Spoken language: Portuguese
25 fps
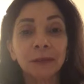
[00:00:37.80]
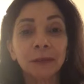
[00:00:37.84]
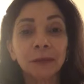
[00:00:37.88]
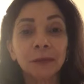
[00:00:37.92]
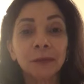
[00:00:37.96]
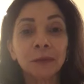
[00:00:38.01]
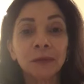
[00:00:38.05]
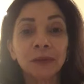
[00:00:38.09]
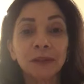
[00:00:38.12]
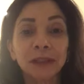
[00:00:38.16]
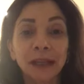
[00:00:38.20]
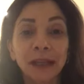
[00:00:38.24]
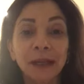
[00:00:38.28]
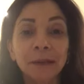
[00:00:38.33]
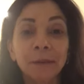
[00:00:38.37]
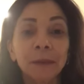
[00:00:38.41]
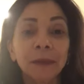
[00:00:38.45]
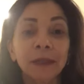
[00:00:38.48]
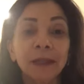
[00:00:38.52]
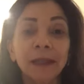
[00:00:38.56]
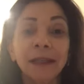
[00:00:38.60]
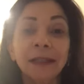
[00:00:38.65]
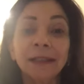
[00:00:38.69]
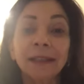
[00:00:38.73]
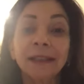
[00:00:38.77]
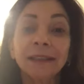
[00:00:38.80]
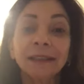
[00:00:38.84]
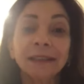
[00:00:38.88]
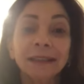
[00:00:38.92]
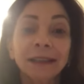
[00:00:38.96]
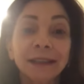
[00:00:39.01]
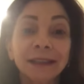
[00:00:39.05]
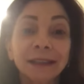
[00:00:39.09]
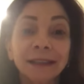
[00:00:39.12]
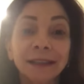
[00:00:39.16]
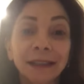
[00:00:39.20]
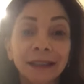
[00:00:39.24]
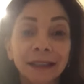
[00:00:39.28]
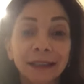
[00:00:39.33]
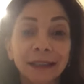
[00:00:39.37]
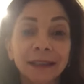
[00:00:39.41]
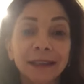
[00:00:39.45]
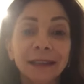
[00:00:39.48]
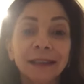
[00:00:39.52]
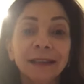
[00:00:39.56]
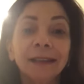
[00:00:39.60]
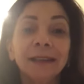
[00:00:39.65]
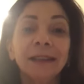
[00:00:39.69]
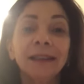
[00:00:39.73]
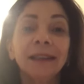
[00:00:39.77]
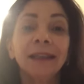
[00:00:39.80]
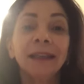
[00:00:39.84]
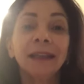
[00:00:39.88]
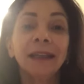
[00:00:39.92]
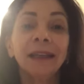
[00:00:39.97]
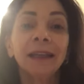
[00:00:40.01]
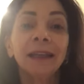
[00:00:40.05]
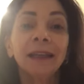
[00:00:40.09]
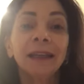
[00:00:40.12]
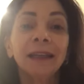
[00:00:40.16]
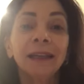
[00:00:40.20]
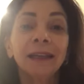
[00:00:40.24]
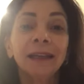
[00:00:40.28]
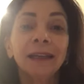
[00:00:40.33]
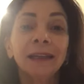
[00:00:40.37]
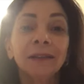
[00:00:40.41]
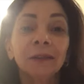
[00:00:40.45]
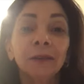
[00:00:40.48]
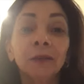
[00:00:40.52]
usar para agradecer é,